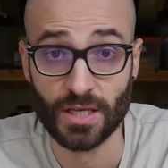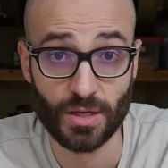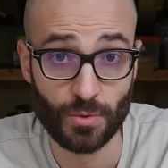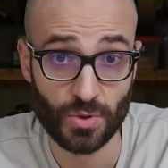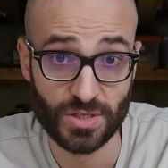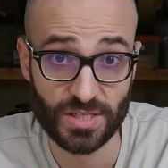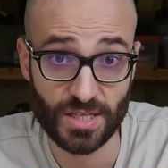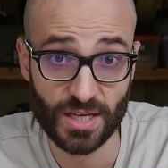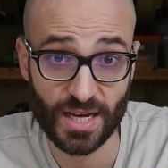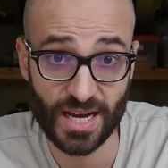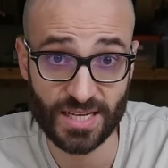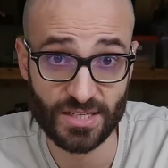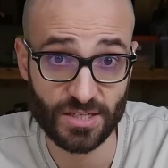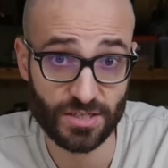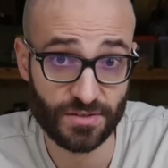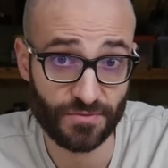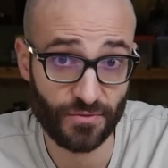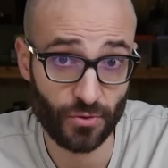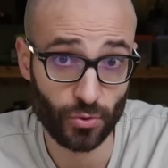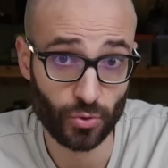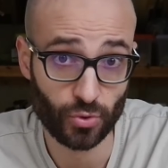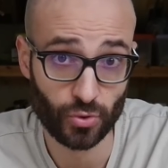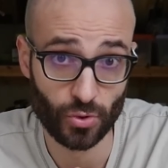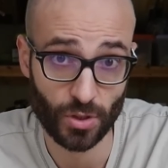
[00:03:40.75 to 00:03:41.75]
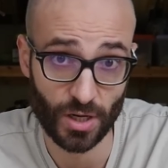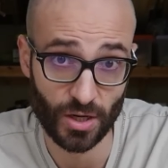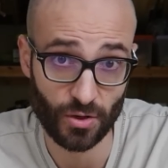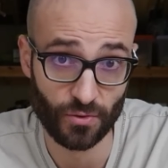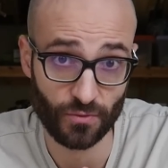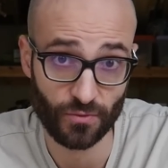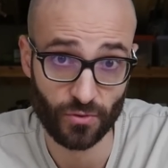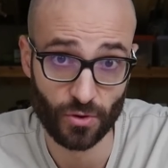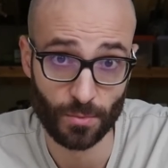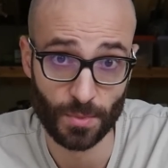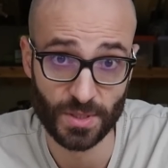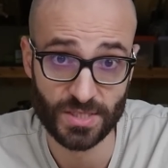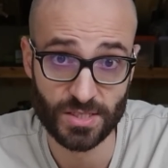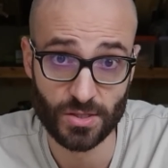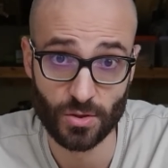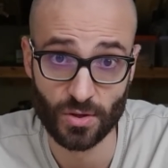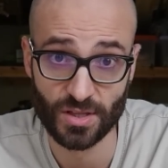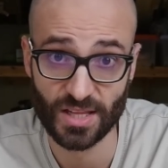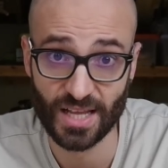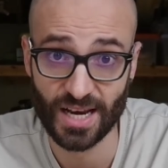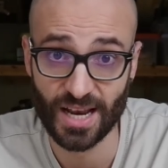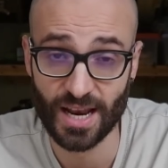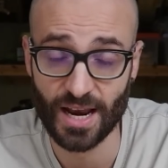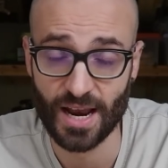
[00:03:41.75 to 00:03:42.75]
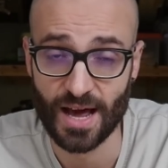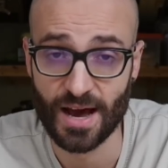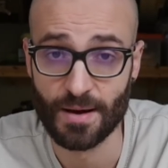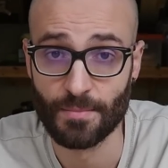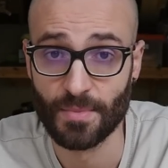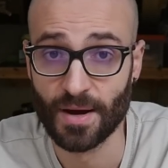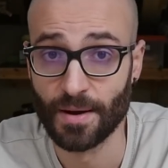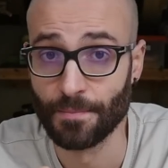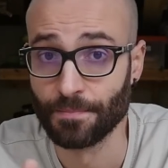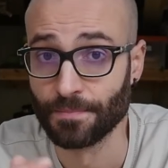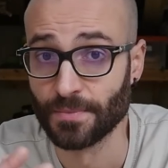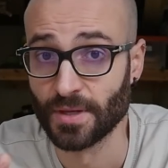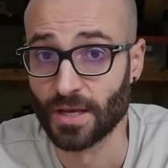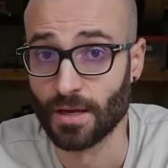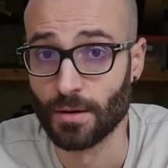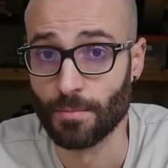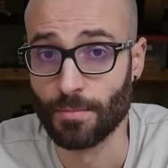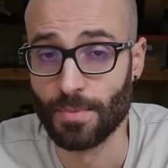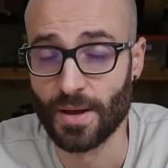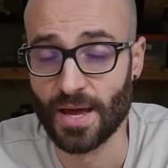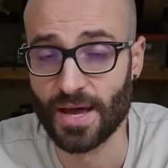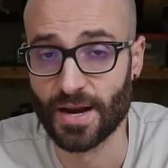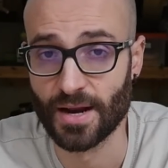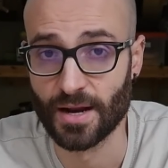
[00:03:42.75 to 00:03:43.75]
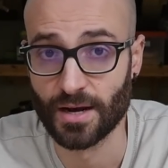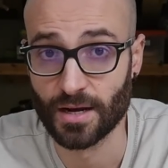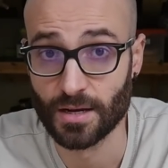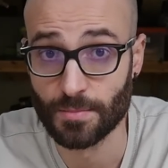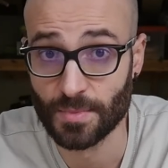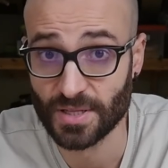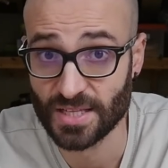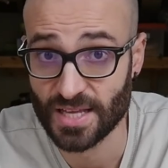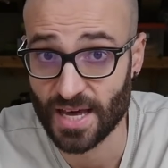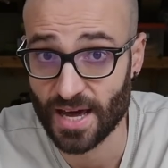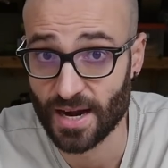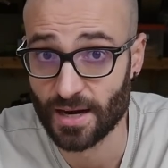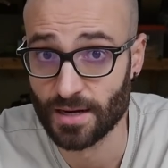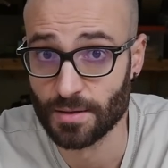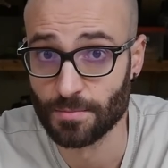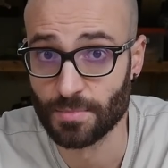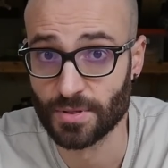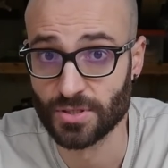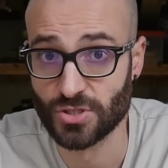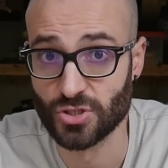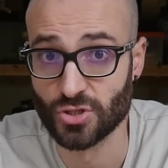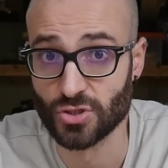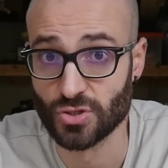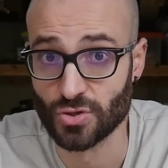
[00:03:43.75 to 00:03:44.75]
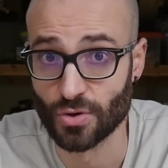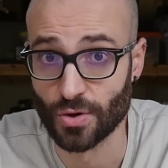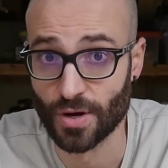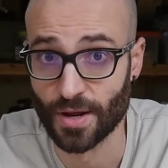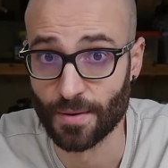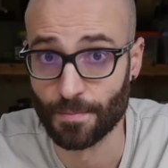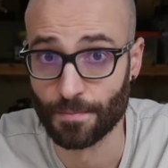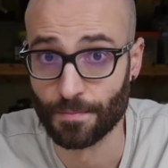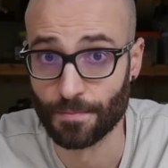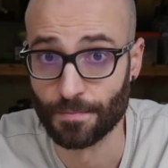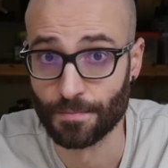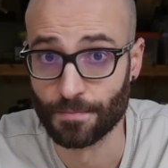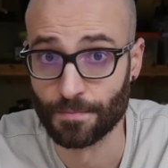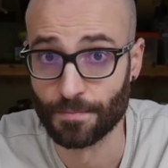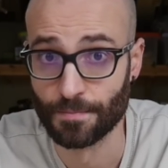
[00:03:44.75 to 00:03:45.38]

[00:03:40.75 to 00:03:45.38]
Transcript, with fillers: In questi casi sfrutto la conformazione della lama per rimediare all'imprecisione.